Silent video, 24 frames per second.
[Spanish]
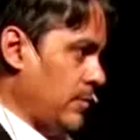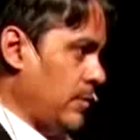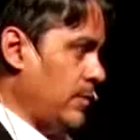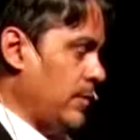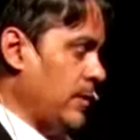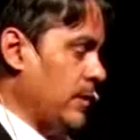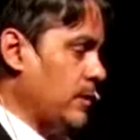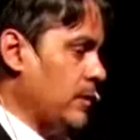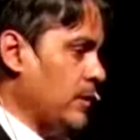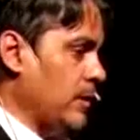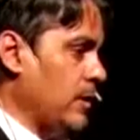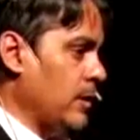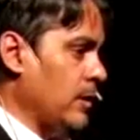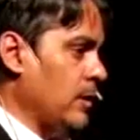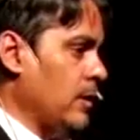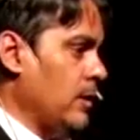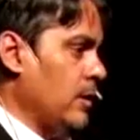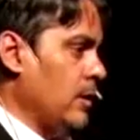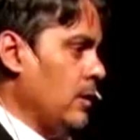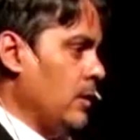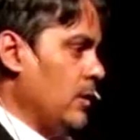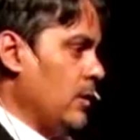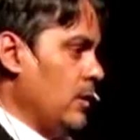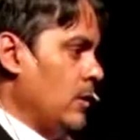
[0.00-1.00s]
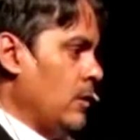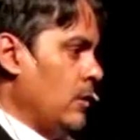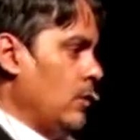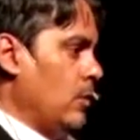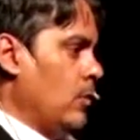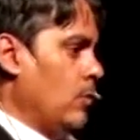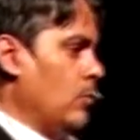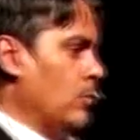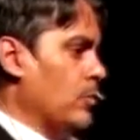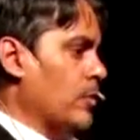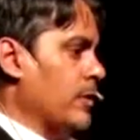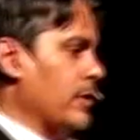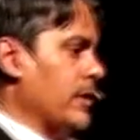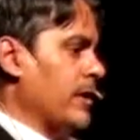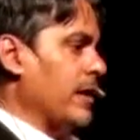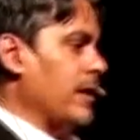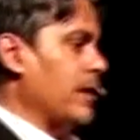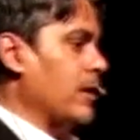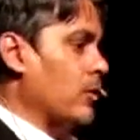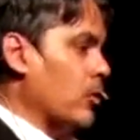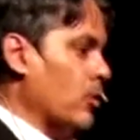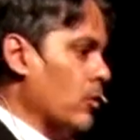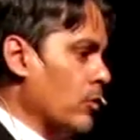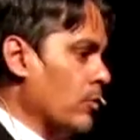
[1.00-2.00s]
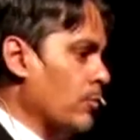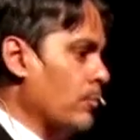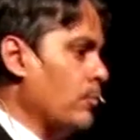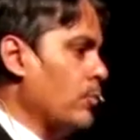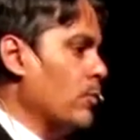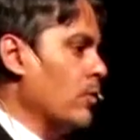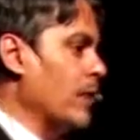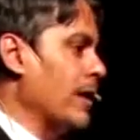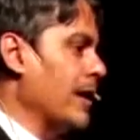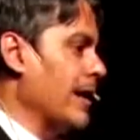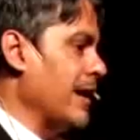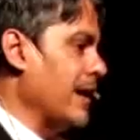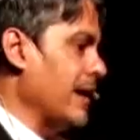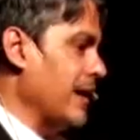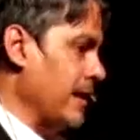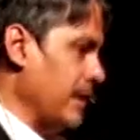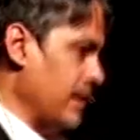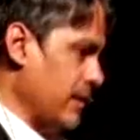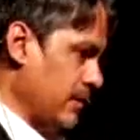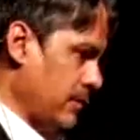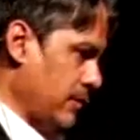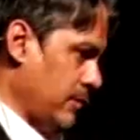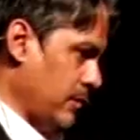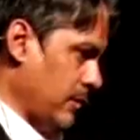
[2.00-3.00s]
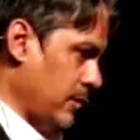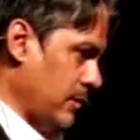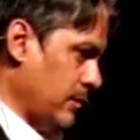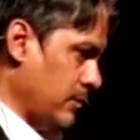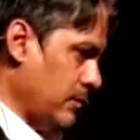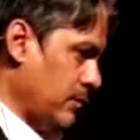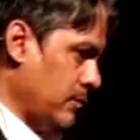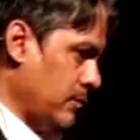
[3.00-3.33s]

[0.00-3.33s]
viviste un rencor por la carencia.